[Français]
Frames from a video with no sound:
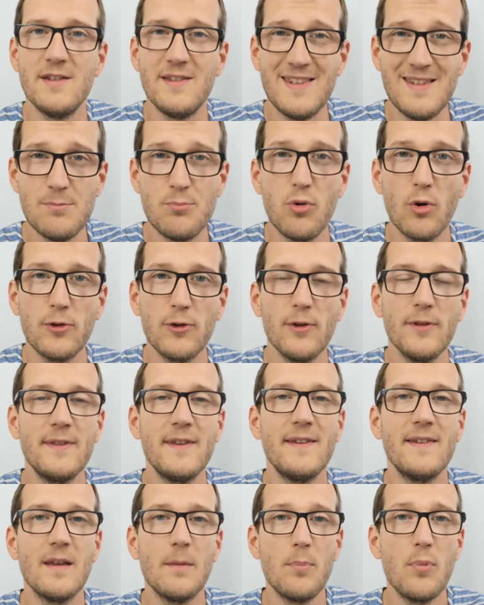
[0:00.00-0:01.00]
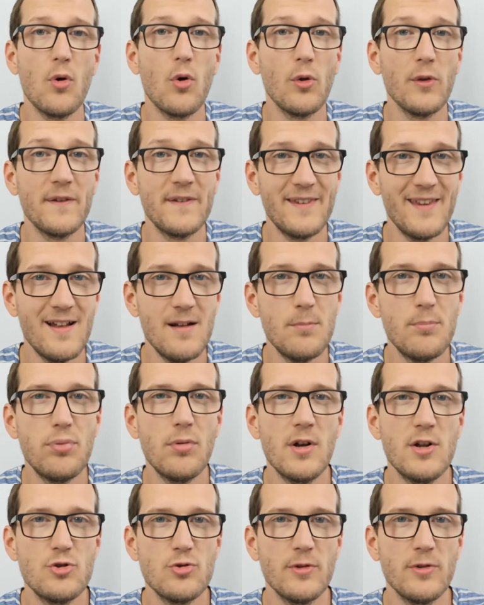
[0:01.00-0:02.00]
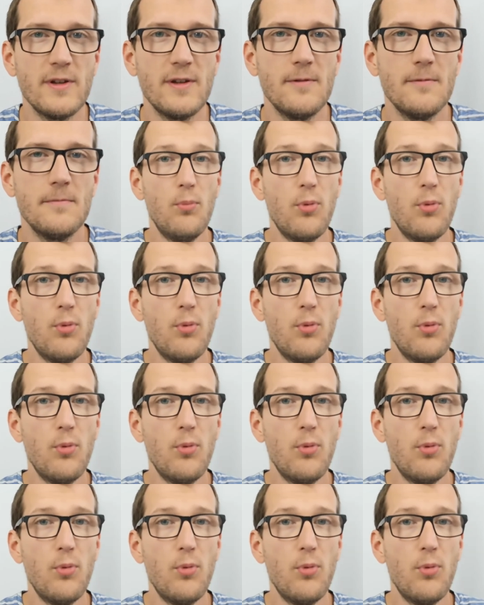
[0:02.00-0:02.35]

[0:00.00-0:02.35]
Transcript: 10% de tes apports en sel pour la journée.